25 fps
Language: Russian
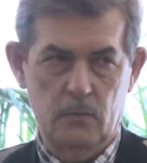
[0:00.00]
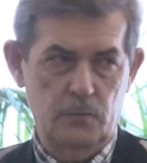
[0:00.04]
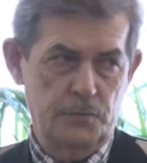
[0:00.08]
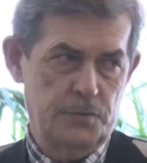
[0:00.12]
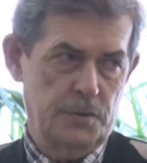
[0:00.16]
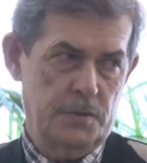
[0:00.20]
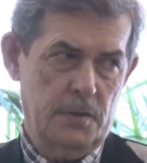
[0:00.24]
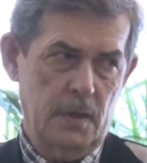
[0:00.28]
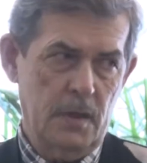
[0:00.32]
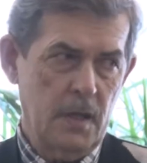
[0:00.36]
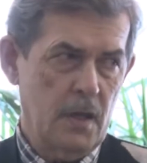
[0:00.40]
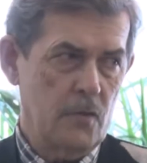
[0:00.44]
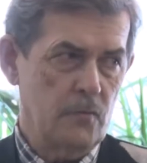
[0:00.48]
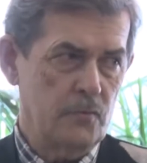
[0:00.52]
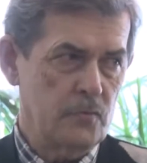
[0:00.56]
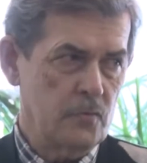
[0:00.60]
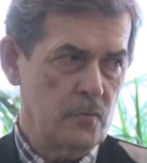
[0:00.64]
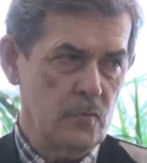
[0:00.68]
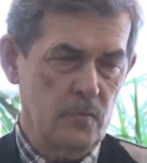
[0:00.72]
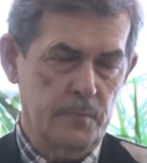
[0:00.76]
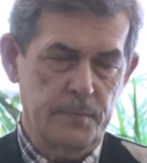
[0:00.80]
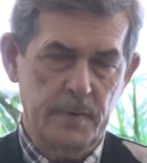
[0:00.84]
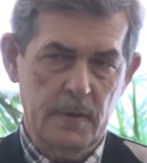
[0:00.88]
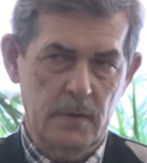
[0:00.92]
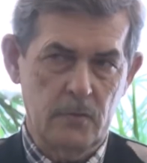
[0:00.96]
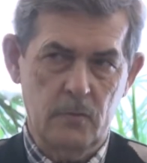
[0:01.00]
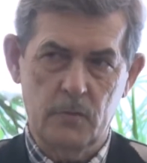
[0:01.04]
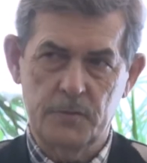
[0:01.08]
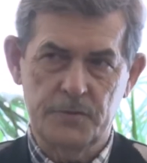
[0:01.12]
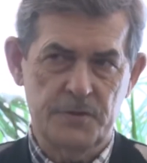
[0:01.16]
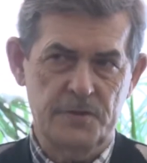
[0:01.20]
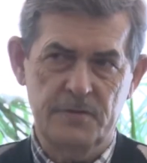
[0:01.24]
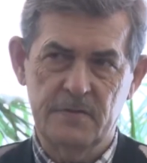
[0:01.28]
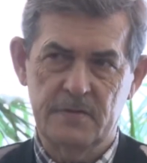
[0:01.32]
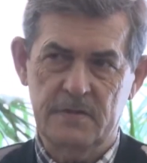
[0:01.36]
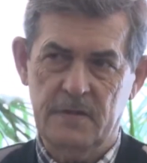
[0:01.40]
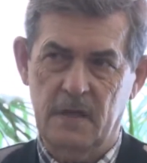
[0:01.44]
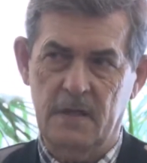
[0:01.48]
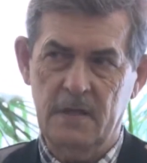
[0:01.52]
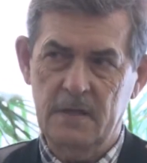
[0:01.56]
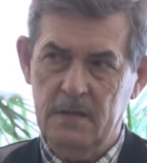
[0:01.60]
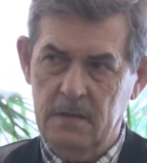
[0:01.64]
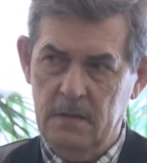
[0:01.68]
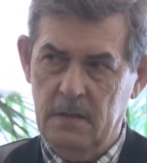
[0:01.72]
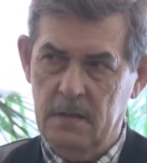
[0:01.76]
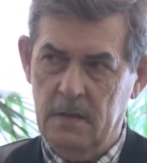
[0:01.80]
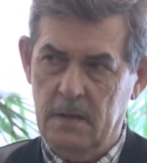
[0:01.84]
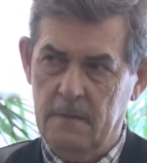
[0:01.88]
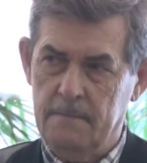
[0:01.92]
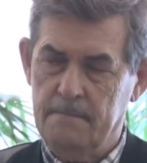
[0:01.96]
Учителя у него были очень
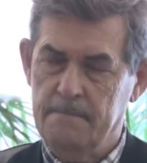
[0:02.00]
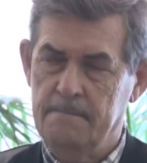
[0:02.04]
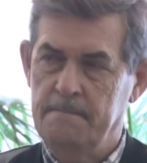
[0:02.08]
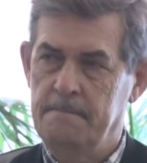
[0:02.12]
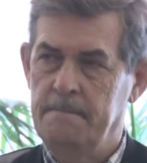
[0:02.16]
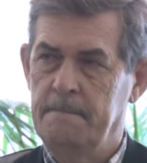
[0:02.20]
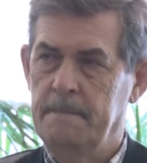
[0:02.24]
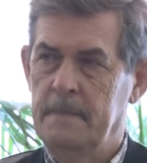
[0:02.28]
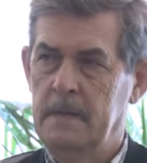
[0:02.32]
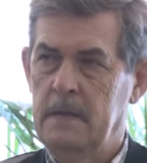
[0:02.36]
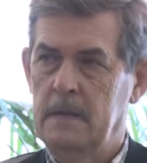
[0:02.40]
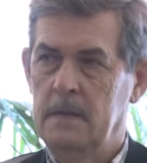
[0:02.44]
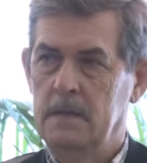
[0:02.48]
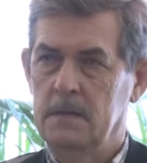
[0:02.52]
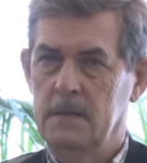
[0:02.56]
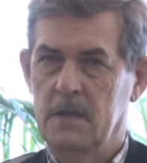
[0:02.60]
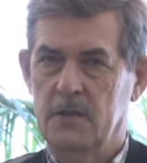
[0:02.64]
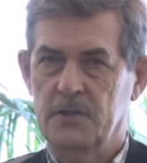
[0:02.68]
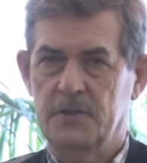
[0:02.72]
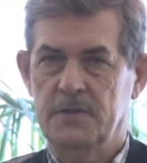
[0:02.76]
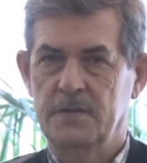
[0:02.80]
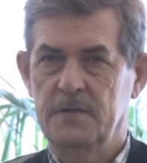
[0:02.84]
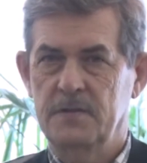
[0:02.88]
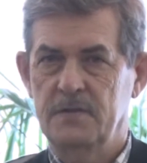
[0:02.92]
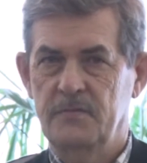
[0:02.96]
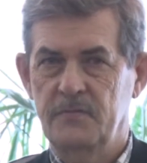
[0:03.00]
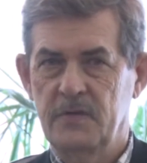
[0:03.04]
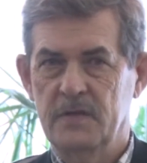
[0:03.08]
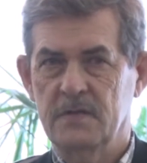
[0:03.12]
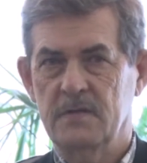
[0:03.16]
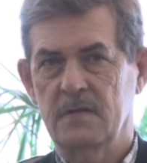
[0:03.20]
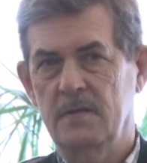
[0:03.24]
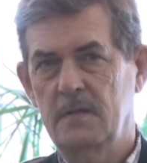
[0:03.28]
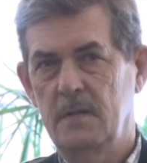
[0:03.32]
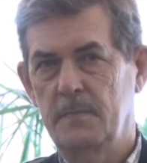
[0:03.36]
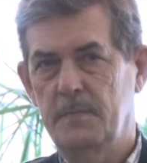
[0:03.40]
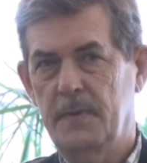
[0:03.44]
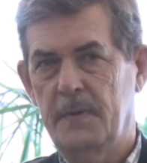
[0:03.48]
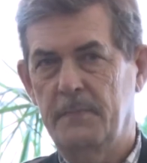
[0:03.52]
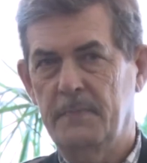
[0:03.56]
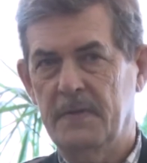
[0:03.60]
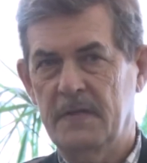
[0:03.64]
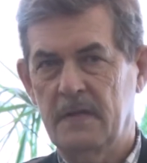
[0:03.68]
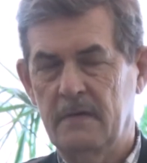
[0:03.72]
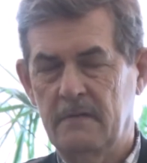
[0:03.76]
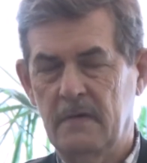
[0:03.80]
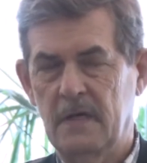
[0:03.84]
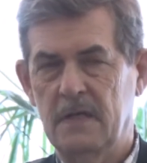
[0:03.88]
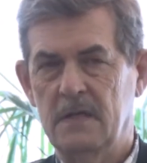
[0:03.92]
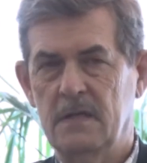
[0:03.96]
солидные, наши известные
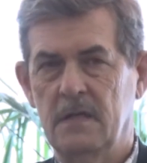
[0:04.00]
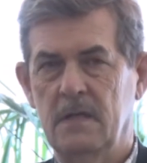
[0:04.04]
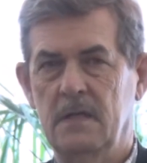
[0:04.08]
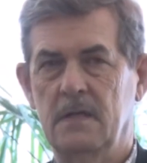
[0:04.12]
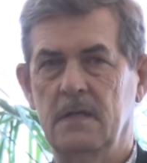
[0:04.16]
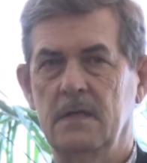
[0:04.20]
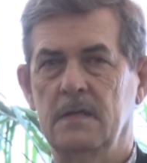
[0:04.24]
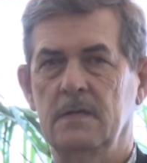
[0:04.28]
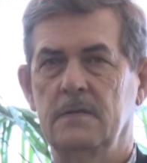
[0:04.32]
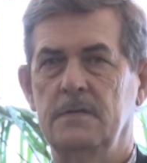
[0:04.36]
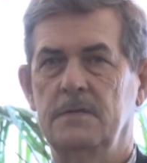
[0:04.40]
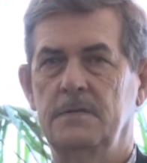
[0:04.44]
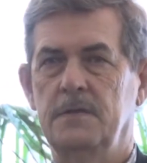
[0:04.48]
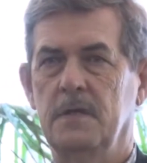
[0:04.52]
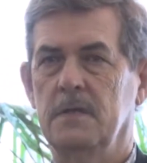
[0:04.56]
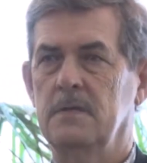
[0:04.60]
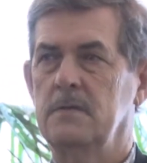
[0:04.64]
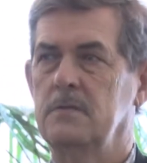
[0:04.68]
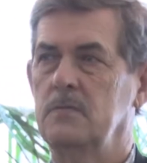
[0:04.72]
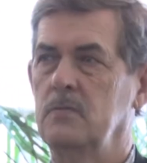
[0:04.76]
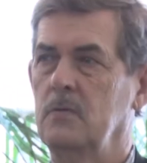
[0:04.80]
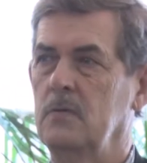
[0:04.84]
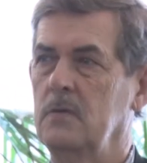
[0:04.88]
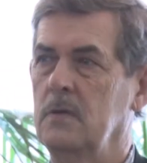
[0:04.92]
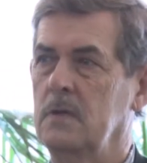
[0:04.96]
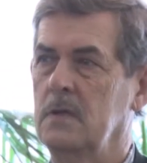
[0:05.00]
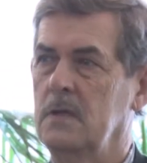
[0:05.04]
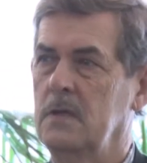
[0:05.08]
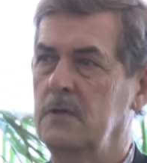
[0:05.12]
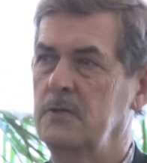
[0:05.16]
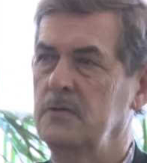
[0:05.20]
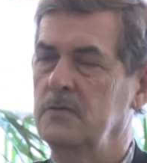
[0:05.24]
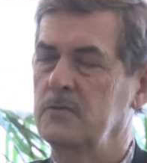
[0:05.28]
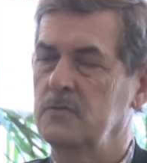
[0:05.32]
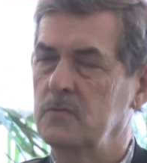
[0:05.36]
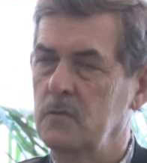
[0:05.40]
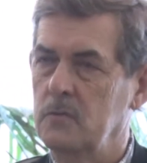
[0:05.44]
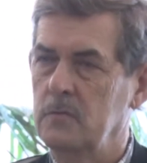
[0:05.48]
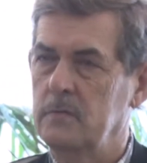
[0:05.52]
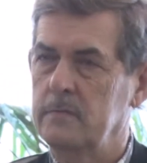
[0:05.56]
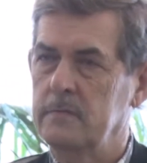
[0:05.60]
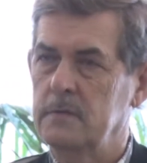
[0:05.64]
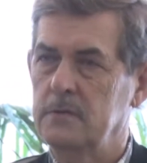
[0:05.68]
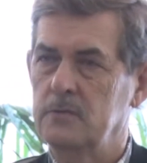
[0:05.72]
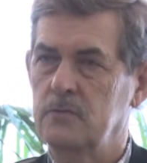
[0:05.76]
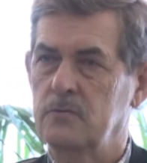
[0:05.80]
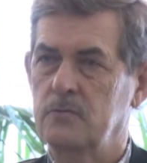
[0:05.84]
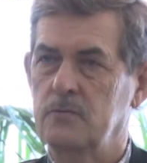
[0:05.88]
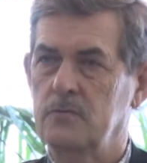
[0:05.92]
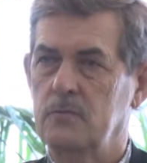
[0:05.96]
преподаватели, те, кто
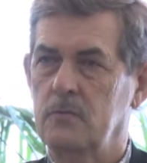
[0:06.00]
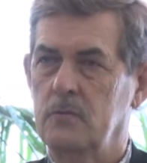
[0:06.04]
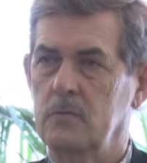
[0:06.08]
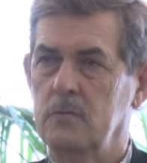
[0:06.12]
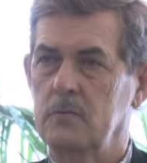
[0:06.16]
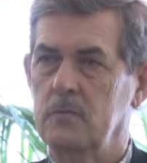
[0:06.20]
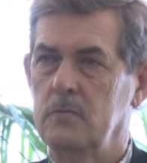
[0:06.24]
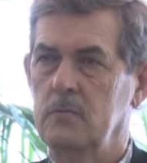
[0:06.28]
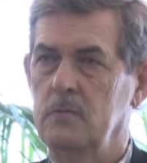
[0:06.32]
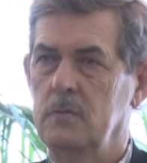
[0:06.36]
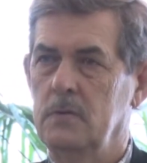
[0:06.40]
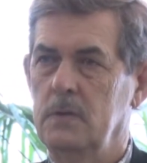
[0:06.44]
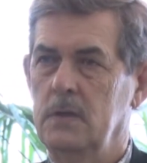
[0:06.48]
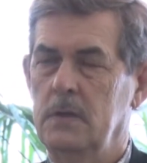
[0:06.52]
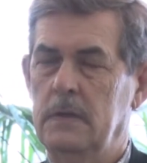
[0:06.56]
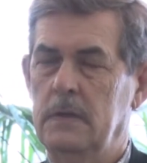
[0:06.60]
организовывал эту школу.